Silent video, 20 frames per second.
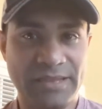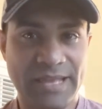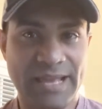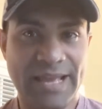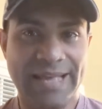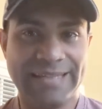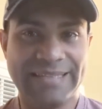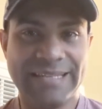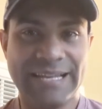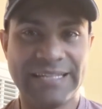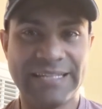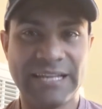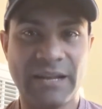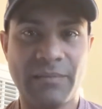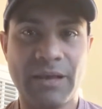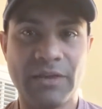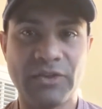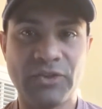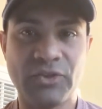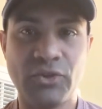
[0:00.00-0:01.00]
de que si la
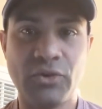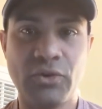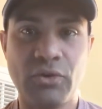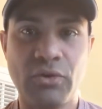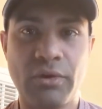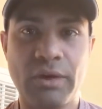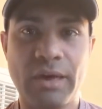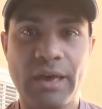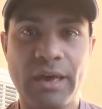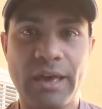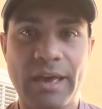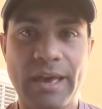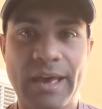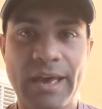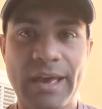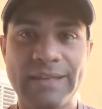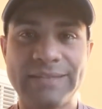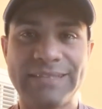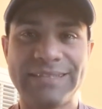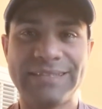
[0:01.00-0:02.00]
salvación
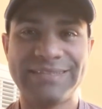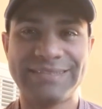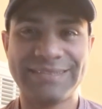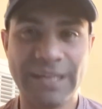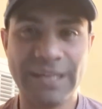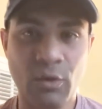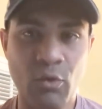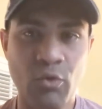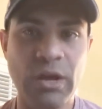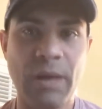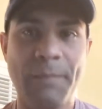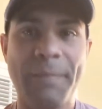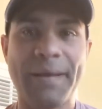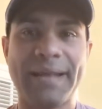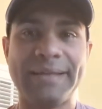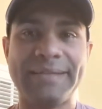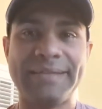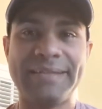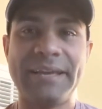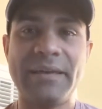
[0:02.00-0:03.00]
es segura
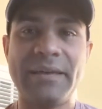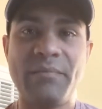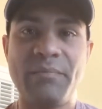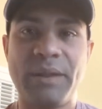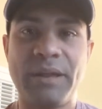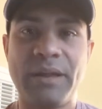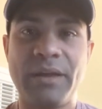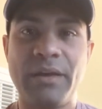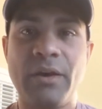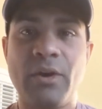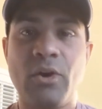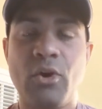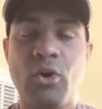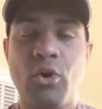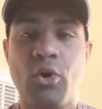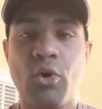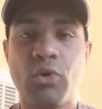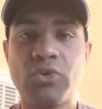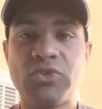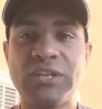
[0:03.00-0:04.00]
para siempre
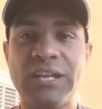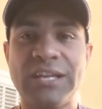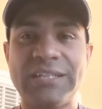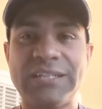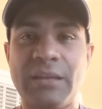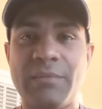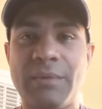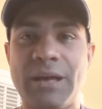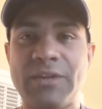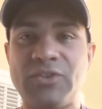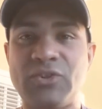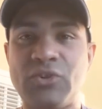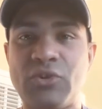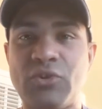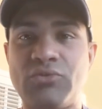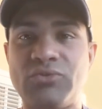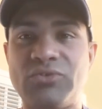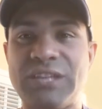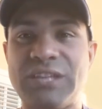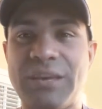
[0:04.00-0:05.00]
o si la
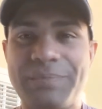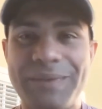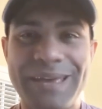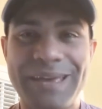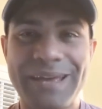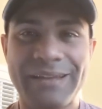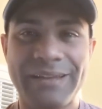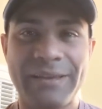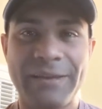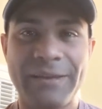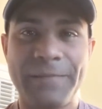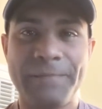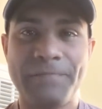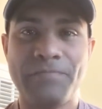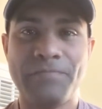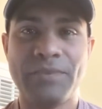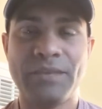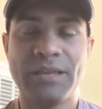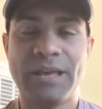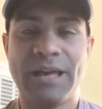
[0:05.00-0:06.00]
salvación se pierde.
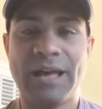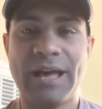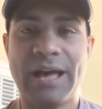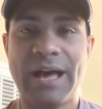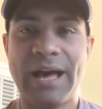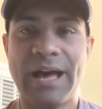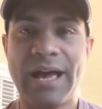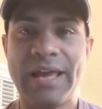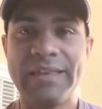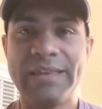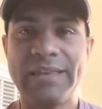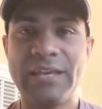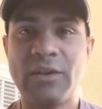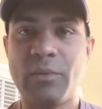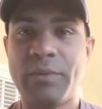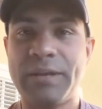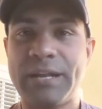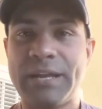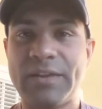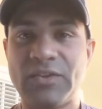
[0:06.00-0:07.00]
Hay
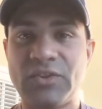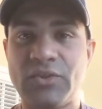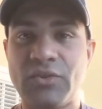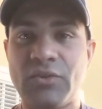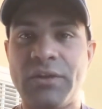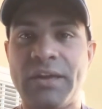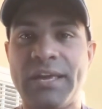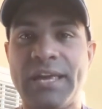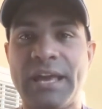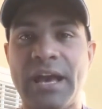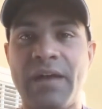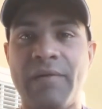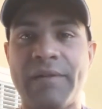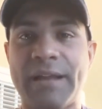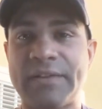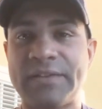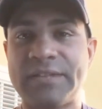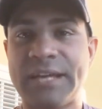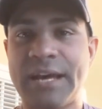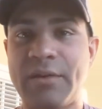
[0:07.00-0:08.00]
denominaciones que han
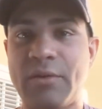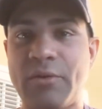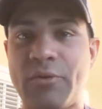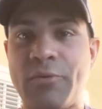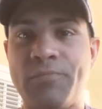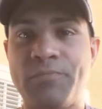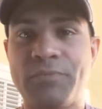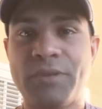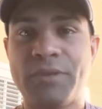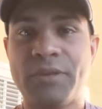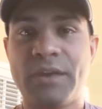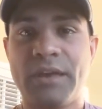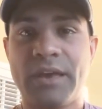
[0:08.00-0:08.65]
abrazado